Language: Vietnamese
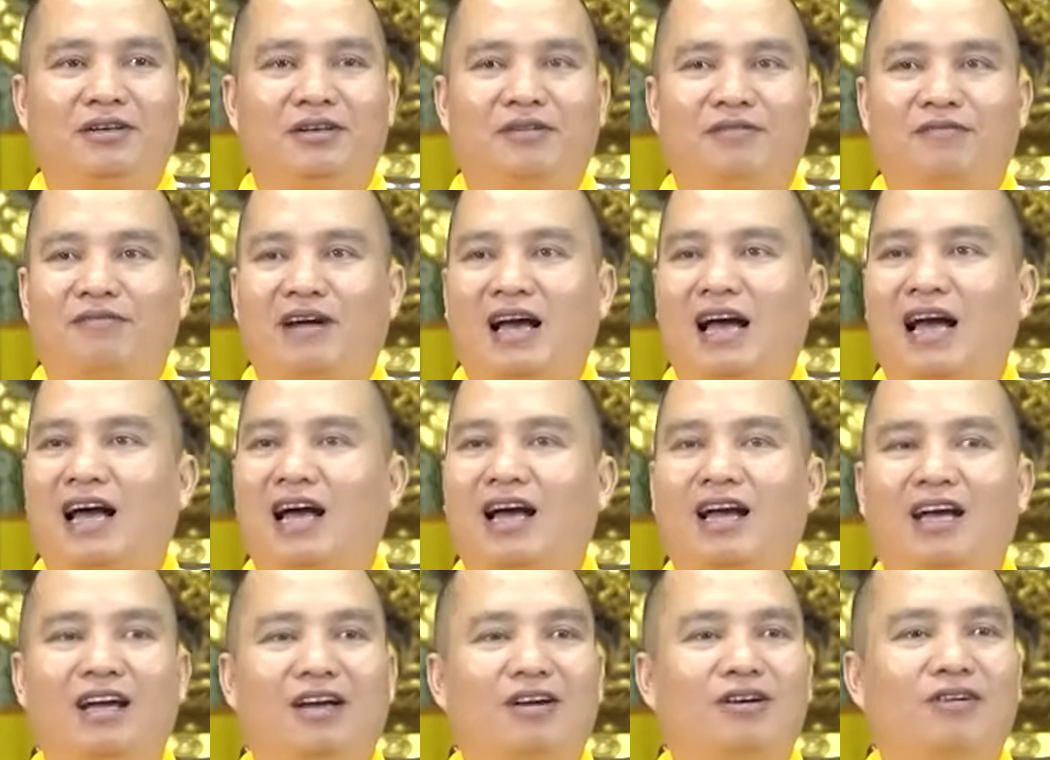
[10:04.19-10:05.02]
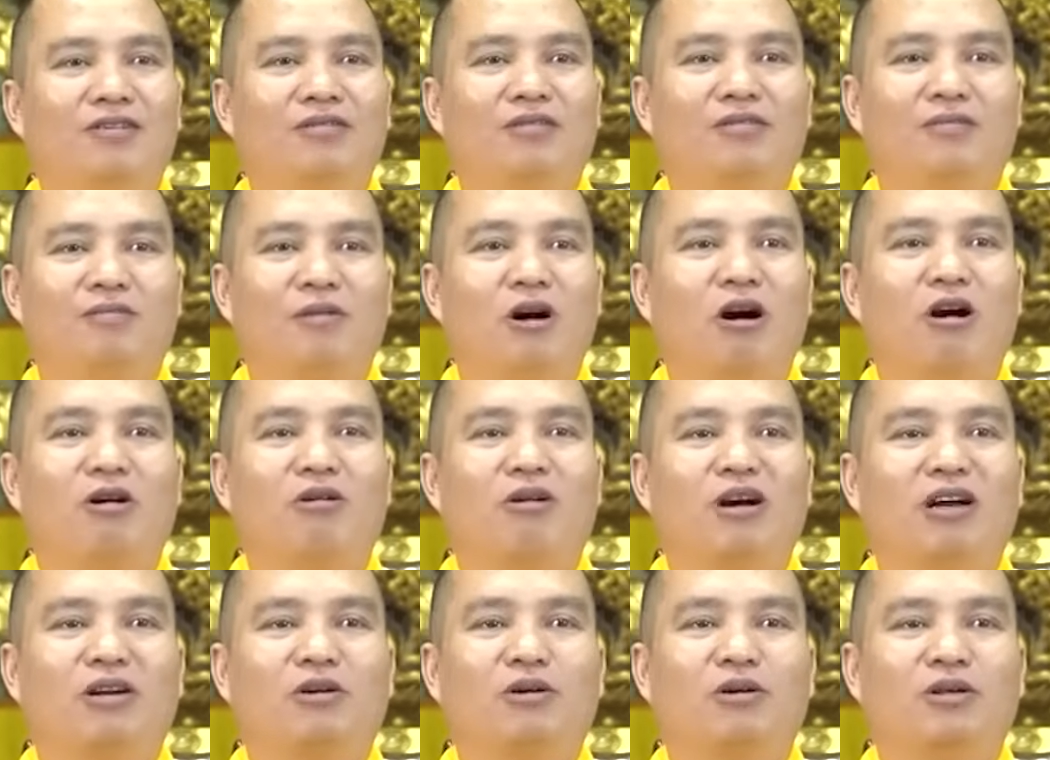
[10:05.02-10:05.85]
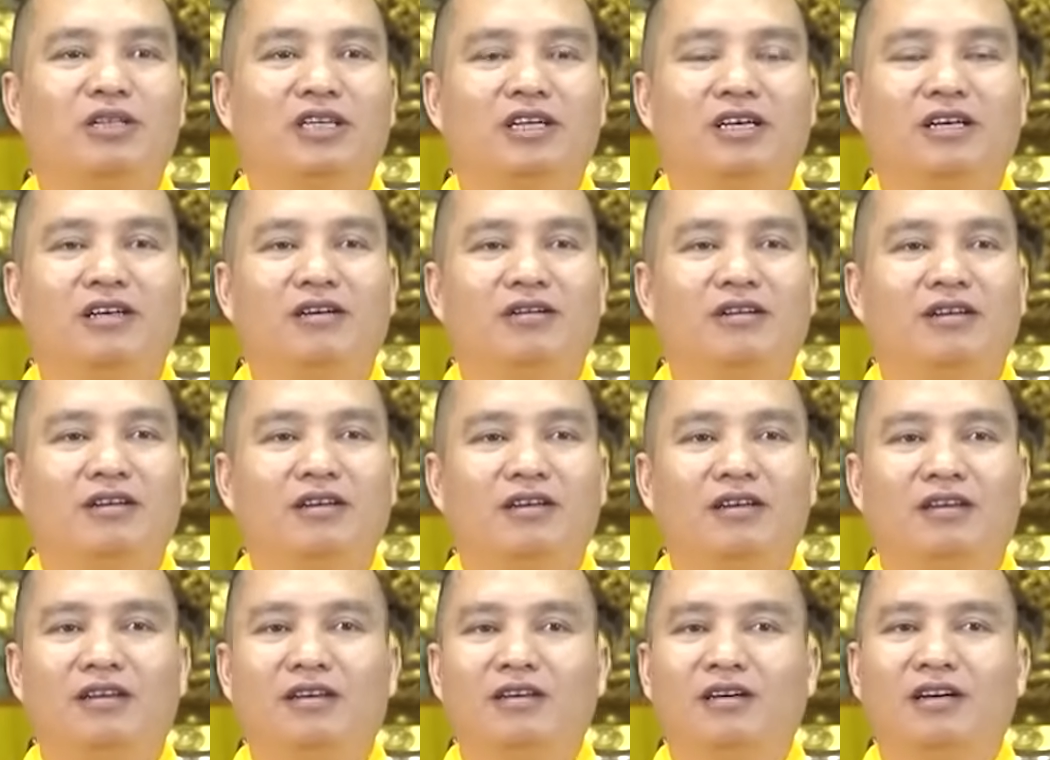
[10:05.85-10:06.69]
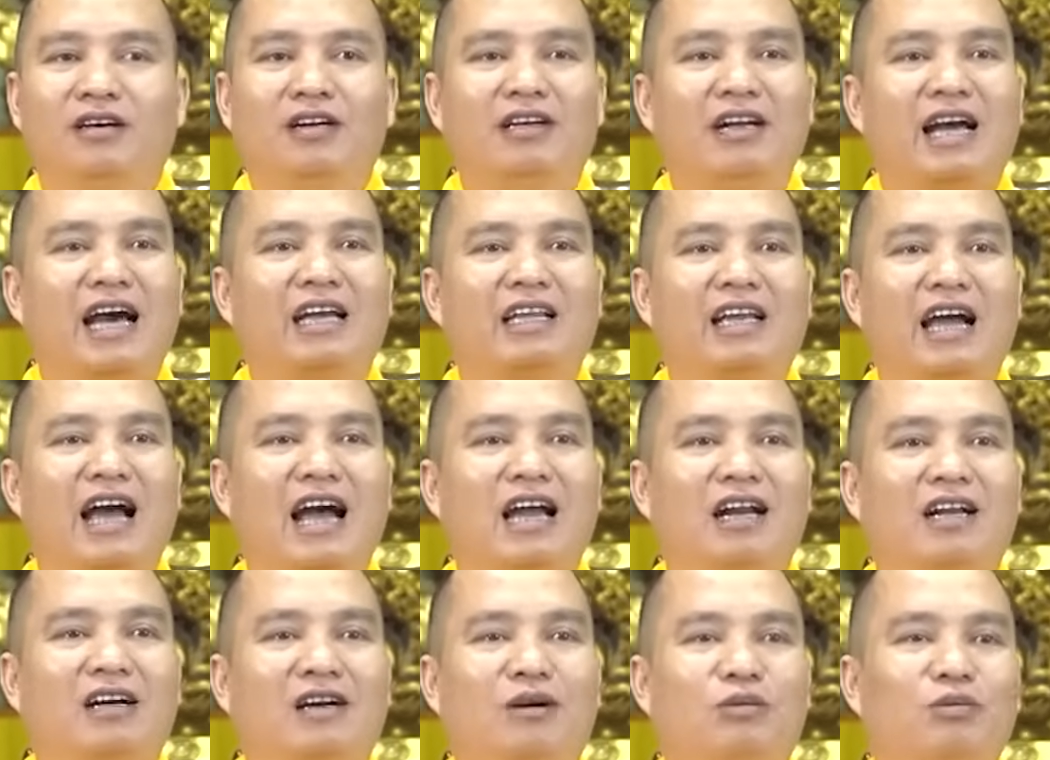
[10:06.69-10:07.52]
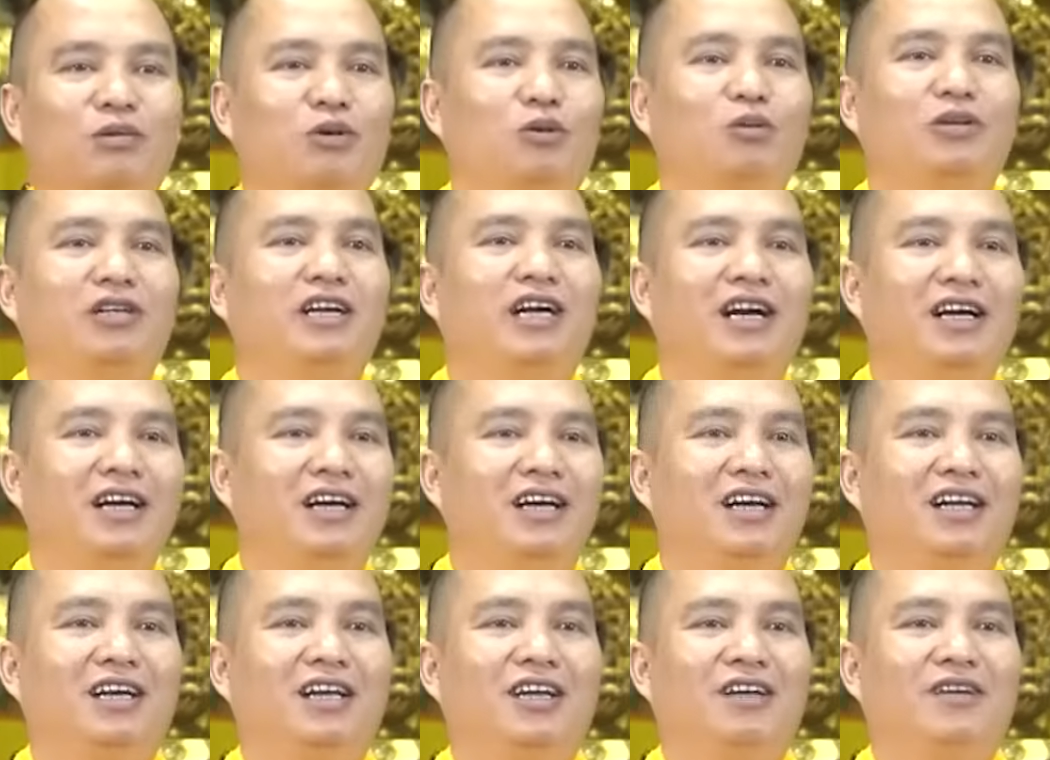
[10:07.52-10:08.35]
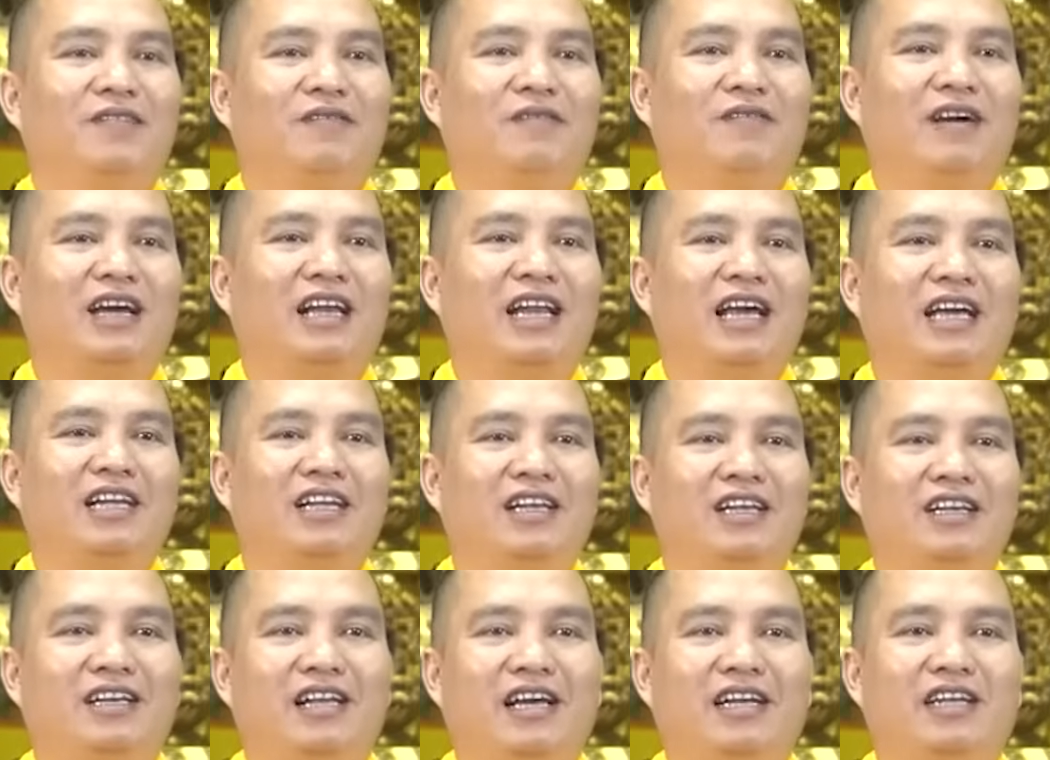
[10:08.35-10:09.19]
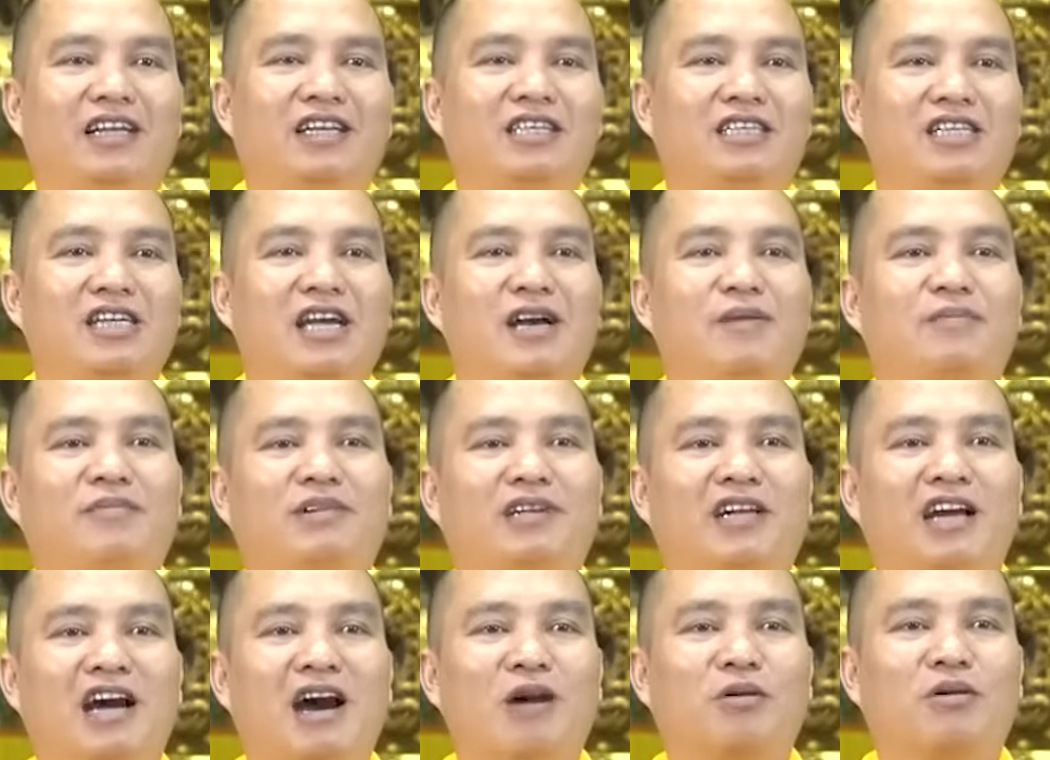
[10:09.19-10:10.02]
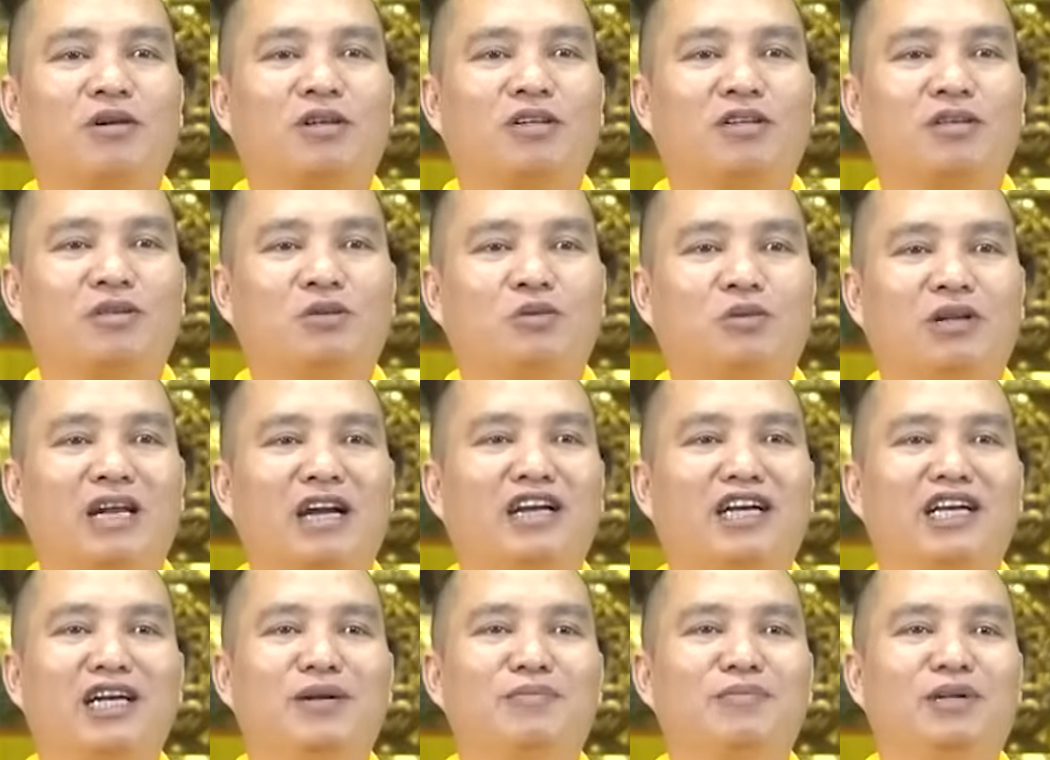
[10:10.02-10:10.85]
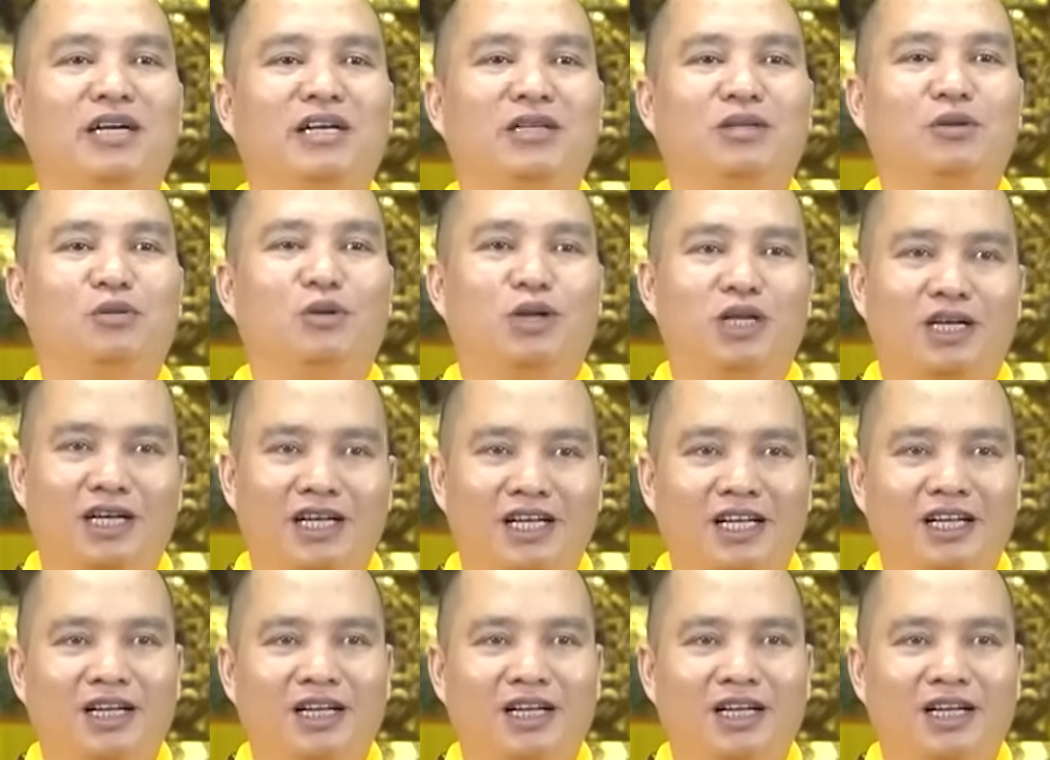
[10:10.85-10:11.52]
và bỏ khoảng độ gì hơn 2 tháng là không tụng nữa, và lại đi xem để học chú Lăng Nghiêm để tụng.